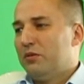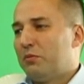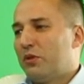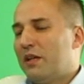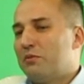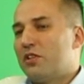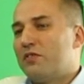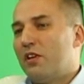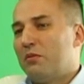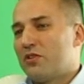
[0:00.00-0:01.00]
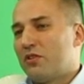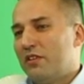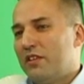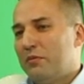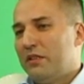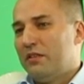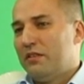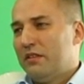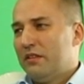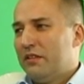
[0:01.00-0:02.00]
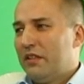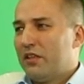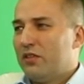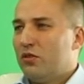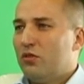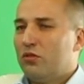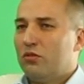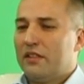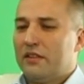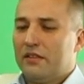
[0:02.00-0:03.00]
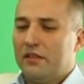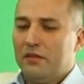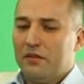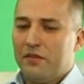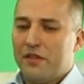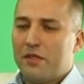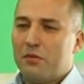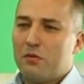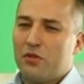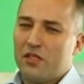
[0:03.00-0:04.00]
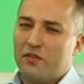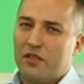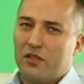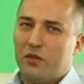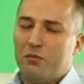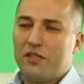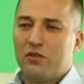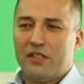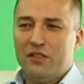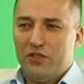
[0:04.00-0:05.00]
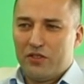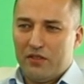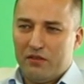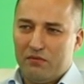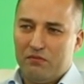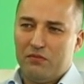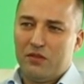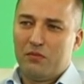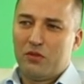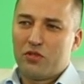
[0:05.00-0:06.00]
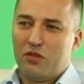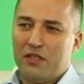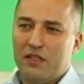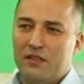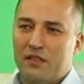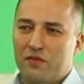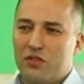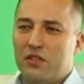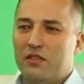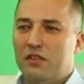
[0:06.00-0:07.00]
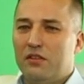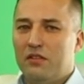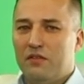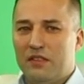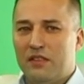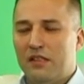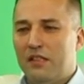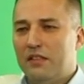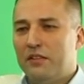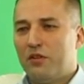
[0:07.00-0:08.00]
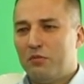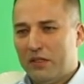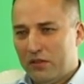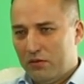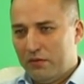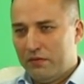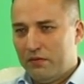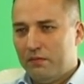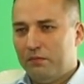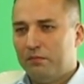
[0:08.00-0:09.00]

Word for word: Spotkałem się z wieloma szkoleniami e, na rynku, które kwestie bezpieczeństwa traktują bardzo technicznie. Są to szkolenia zazwyczaj dedykowane dla informatyków.